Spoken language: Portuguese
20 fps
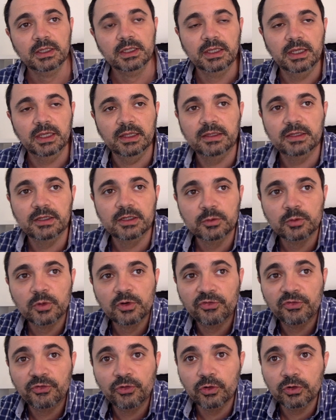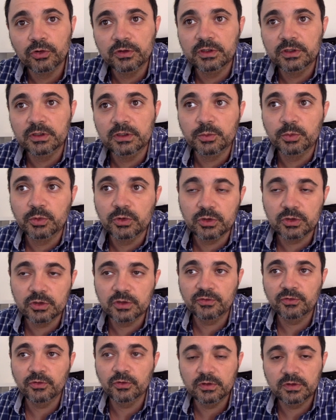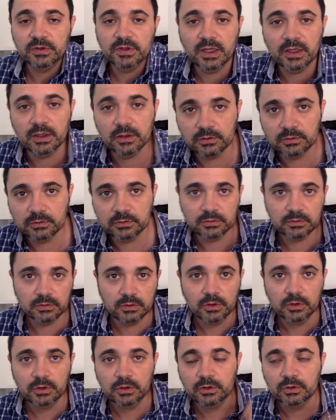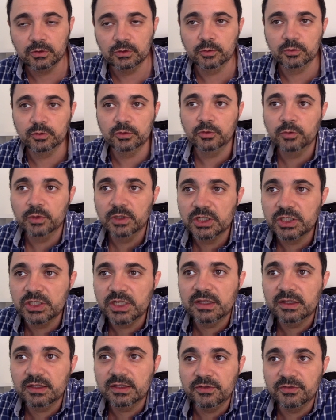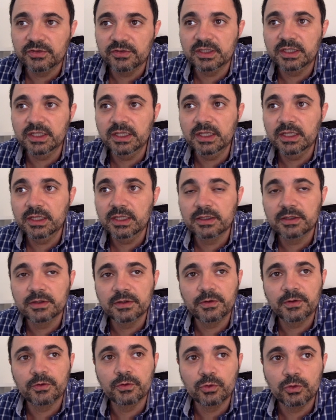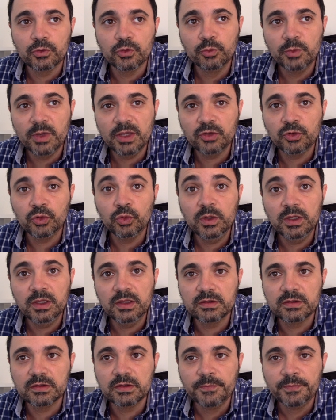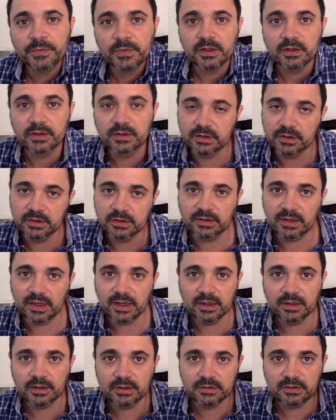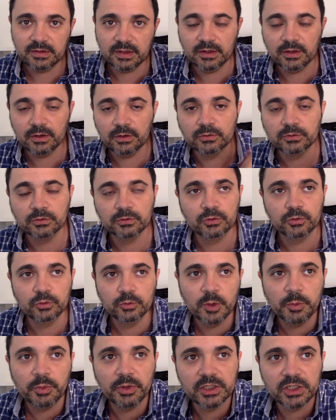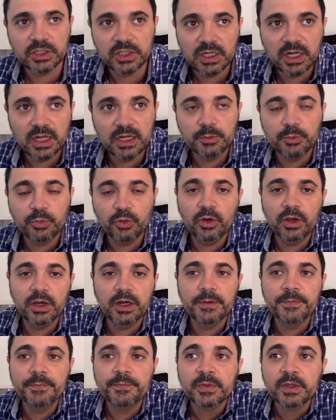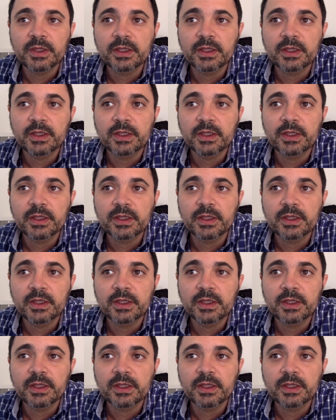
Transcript: que uma foto e depois a foto tenha um, um, uma legenda divertida, que, o meu tweet uh, tenha, tenha uma punchline poeira.